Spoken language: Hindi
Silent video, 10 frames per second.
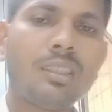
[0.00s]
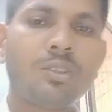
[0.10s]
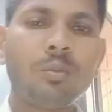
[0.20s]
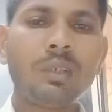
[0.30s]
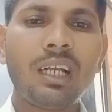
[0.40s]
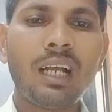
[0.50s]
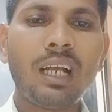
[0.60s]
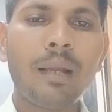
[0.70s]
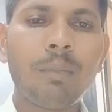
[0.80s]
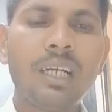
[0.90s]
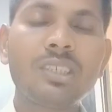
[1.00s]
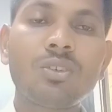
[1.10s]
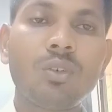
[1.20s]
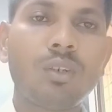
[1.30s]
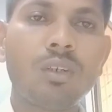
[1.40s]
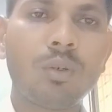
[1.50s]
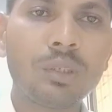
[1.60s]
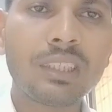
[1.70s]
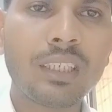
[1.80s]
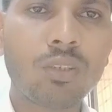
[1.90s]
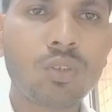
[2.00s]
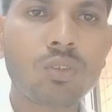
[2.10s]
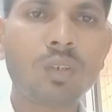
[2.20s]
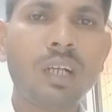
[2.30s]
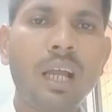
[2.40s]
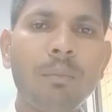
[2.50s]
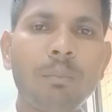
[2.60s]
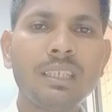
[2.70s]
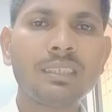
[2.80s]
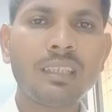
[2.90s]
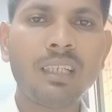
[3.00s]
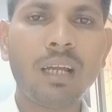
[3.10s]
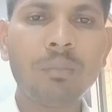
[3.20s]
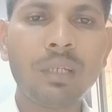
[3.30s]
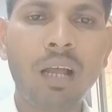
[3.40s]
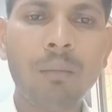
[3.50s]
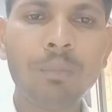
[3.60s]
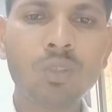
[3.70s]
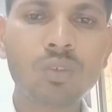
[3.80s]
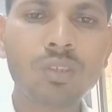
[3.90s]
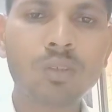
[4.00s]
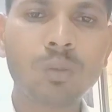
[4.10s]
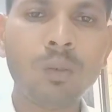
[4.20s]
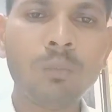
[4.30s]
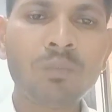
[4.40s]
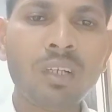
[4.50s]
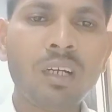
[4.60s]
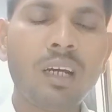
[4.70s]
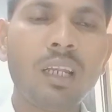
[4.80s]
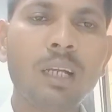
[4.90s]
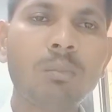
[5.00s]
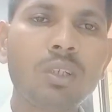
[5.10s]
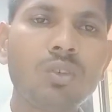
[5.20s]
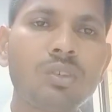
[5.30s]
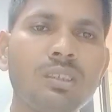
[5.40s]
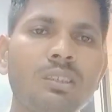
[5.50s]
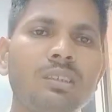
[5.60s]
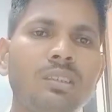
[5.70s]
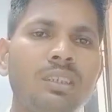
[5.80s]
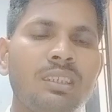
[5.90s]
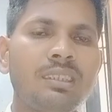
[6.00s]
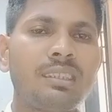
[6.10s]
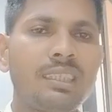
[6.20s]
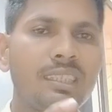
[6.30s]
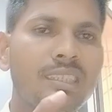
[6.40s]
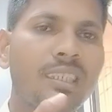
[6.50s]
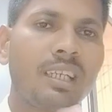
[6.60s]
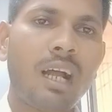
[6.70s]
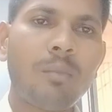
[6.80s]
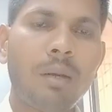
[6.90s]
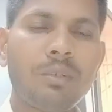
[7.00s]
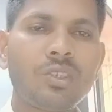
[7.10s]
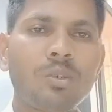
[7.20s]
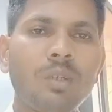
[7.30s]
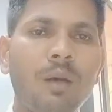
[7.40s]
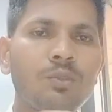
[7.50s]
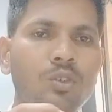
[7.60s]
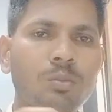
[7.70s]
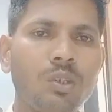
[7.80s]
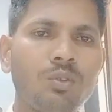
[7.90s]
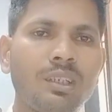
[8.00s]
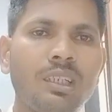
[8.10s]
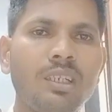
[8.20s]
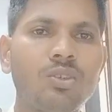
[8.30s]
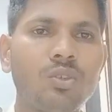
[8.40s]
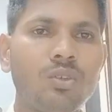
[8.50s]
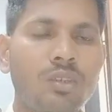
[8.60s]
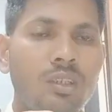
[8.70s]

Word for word: जो भी गाय भैंस होती हैं दोस्तों गाय भैंस के लिए हमें यहाँ पे दोस्तों इसको लगभग दोस्तों तीस ग्राम हमें जो भी हम सुबह उनके लिए जो